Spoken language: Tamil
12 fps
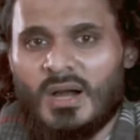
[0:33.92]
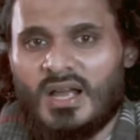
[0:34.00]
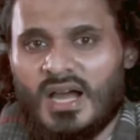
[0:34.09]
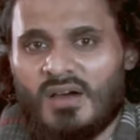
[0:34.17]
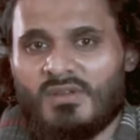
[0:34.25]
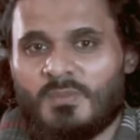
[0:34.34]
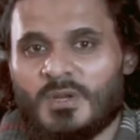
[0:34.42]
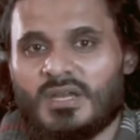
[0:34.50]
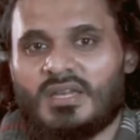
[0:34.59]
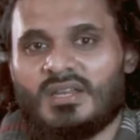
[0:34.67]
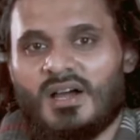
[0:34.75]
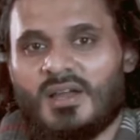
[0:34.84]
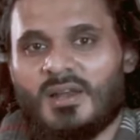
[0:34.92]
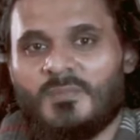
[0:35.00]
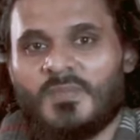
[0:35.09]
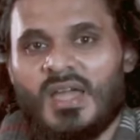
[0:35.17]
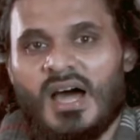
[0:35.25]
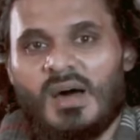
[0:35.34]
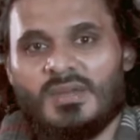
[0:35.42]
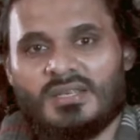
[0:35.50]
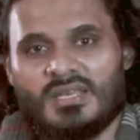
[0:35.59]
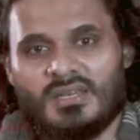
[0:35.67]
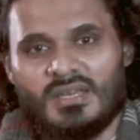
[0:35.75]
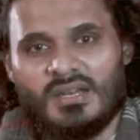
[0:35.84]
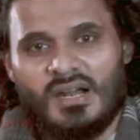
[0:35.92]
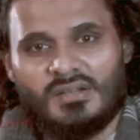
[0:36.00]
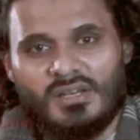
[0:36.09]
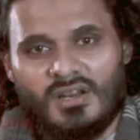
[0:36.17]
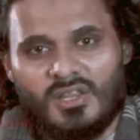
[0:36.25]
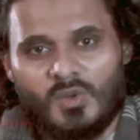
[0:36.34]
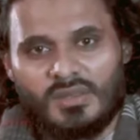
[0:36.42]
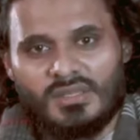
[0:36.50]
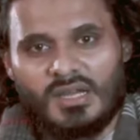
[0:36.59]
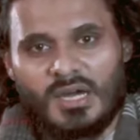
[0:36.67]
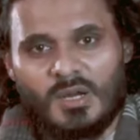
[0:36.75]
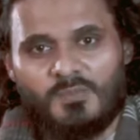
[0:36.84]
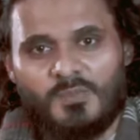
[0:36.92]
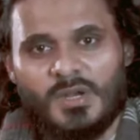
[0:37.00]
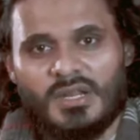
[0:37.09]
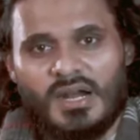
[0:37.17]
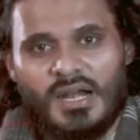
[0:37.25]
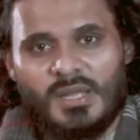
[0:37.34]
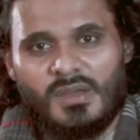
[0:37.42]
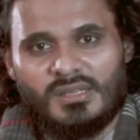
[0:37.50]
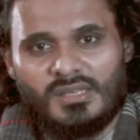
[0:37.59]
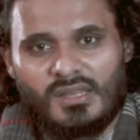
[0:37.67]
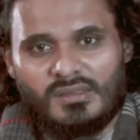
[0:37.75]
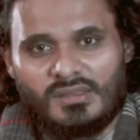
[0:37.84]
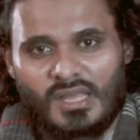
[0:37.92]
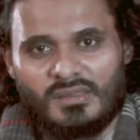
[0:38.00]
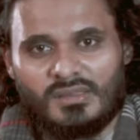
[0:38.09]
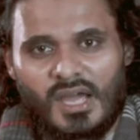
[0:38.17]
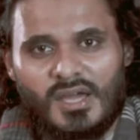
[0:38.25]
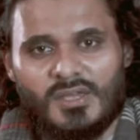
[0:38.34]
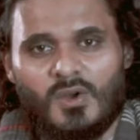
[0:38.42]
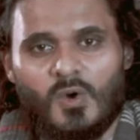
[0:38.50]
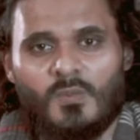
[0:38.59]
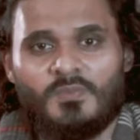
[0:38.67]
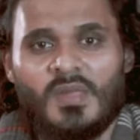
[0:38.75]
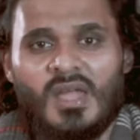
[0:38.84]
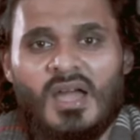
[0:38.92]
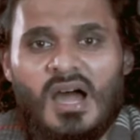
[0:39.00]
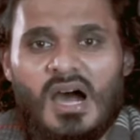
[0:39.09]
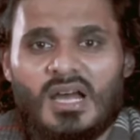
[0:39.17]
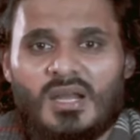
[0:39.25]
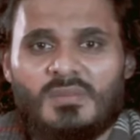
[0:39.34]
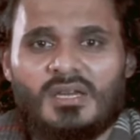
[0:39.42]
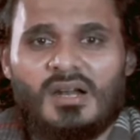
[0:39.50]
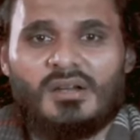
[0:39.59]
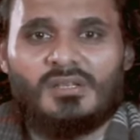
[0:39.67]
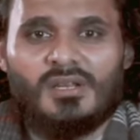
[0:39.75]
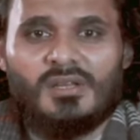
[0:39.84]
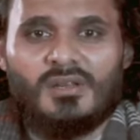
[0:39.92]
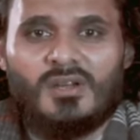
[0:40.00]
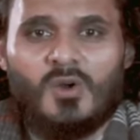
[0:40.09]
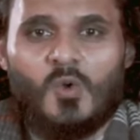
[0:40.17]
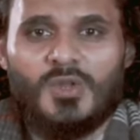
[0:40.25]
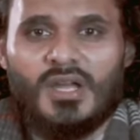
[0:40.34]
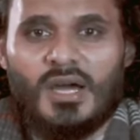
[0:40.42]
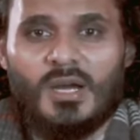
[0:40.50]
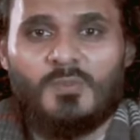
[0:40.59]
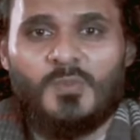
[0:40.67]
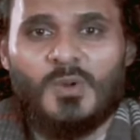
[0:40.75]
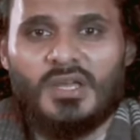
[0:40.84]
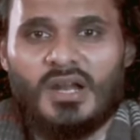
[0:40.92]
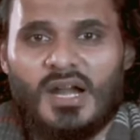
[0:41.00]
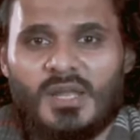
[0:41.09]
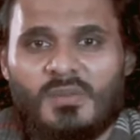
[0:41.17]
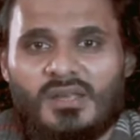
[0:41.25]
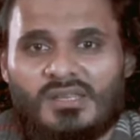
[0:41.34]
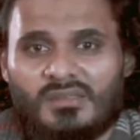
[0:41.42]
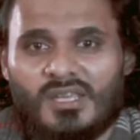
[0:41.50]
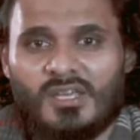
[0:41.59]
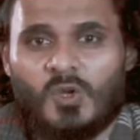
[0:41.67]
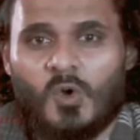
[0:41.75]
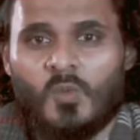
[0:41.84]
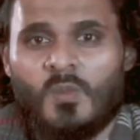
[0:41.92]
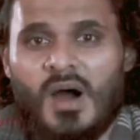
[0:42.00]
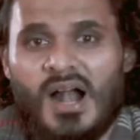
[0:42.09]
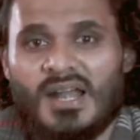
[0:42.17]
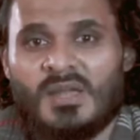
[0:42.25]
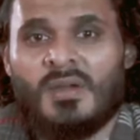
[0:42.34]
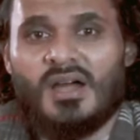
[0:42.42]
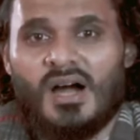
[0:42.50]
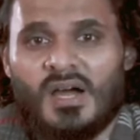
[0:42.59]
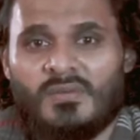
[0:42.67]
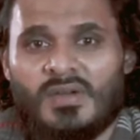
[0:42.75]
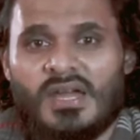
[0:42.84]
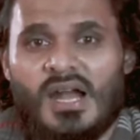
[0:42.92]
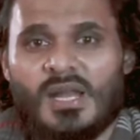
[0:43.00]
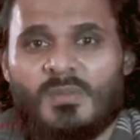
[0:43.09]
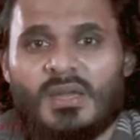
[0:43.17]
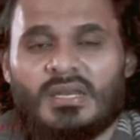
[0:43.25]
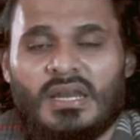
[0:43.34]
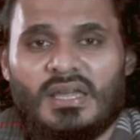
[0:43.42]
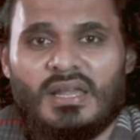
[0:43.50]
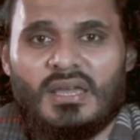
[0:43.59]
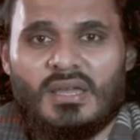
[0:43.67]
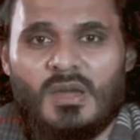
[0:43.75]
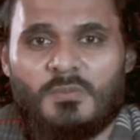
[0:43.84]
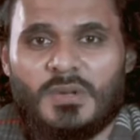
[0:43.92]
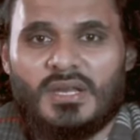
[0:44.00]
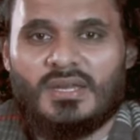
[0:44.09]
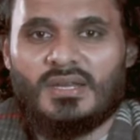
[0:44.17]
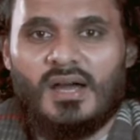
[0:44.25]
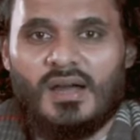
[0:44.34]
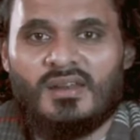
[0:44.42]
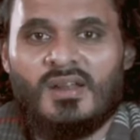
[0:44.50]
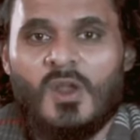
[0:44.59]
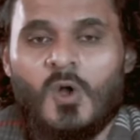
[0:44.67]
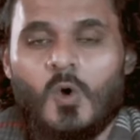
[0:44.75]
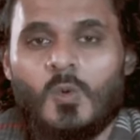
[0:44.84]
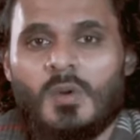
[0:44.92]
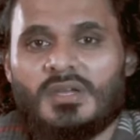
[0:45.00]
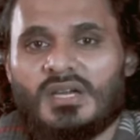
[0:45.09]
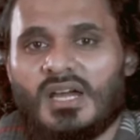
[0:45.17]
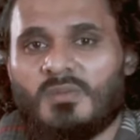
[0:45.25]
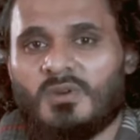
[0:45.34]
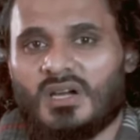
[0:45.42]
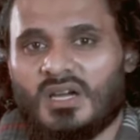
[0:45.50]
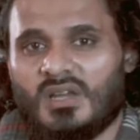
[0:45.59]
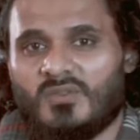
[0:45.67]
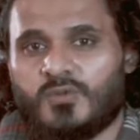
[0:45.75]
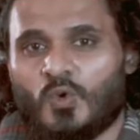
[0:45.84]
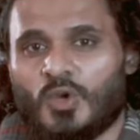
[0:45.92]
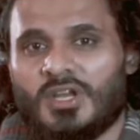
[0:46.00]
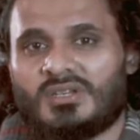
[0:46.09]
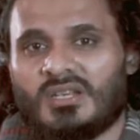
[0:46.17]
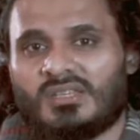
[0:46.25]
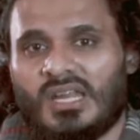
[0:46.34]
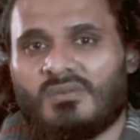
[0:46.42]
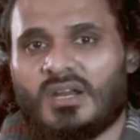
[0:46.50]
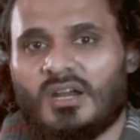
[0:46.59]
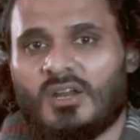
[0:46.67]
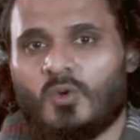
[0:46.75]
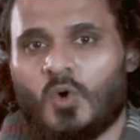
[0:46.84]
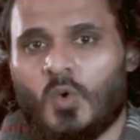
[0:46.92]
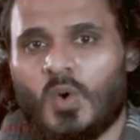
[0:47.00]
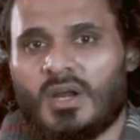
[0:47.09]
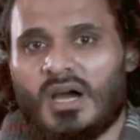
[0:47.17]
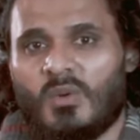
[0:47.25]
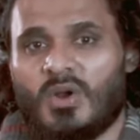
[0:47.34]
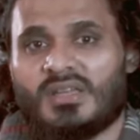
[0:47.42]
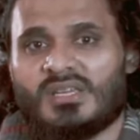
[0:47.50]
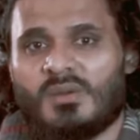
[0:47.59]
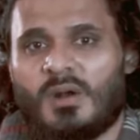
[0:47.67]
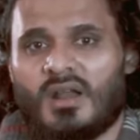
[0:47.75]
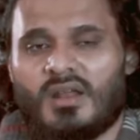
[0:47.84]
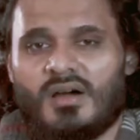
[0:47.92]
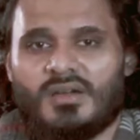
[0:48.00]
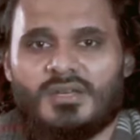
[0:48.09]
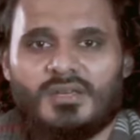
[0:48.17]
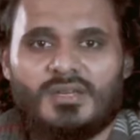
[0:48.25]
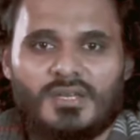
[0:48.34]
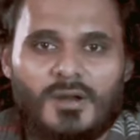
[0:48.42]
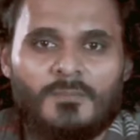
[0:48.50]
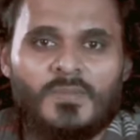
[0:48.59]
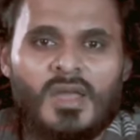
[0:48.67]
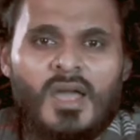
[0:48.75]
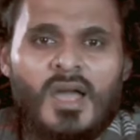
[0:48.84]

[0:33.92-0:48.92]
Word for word: மக்காவில் பிறக்கிறார்கள் அபிசினிய நாட்டிலிருந்து வந்த கருப்பு நிற அடிமை தன் தாய்க்கும் அரபிய நாட்டில் இருக்கக்கூடிய கருப்பு நிற அடிமை தந்தைக்கும் அடிமையாகவே அடிமை நிலையிலேயே பிறக்கிறார்கள் உமையாய்பின் ஹலஃப் குறைஷி தலைவர்களில் ஒருவர் அவருடைய எஜமானராக இருக்கிறார்